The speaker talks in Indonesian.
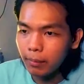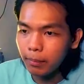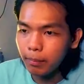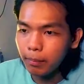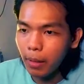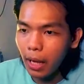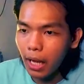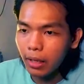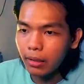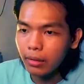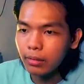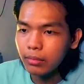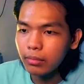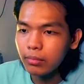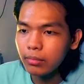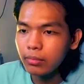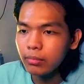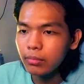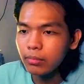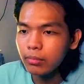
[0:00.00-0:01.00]
ke bak
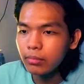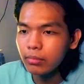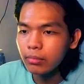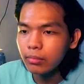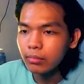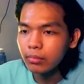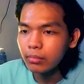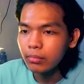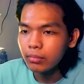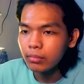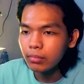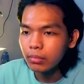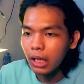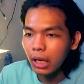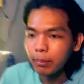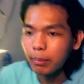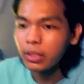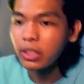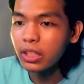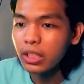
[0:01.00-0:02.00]
uh
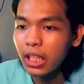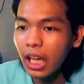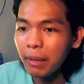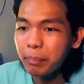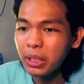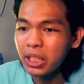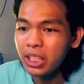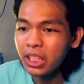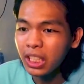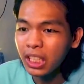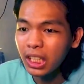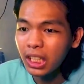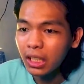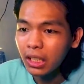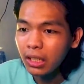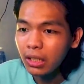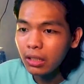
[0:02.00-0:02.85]
sih? Ngapa sih?